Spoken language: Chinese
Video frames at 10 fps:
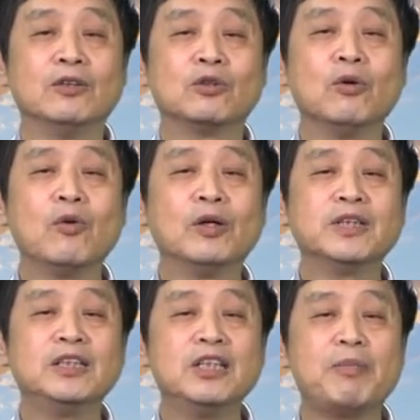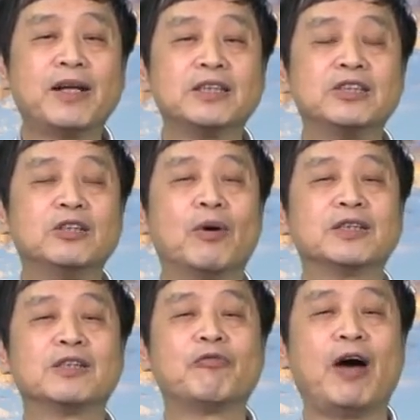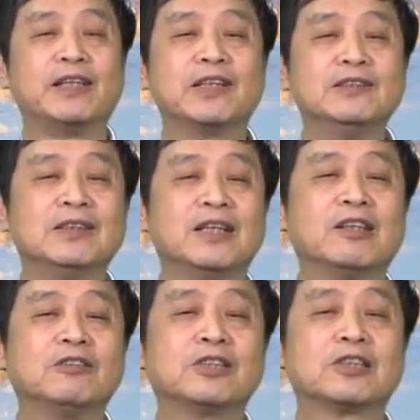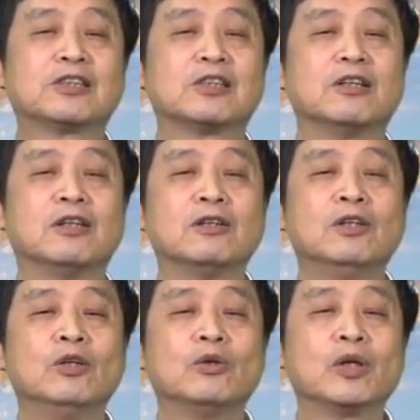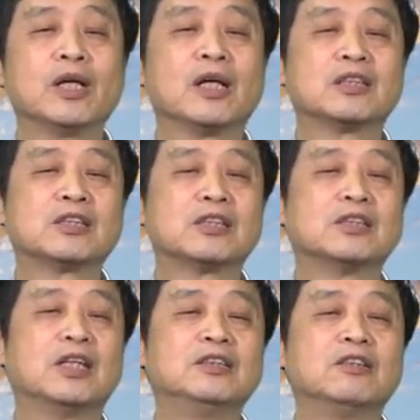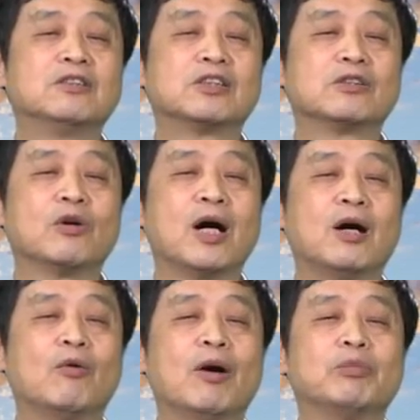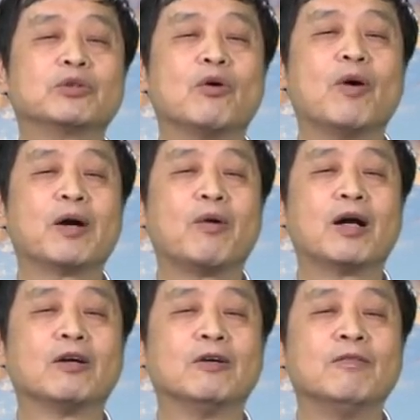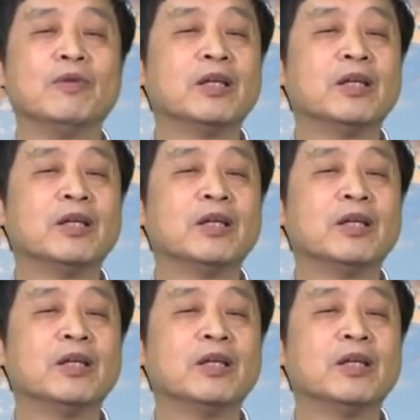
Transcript: 中国人一般的习惯是，反正人都死了，对死人就只说好话，不说坏话了。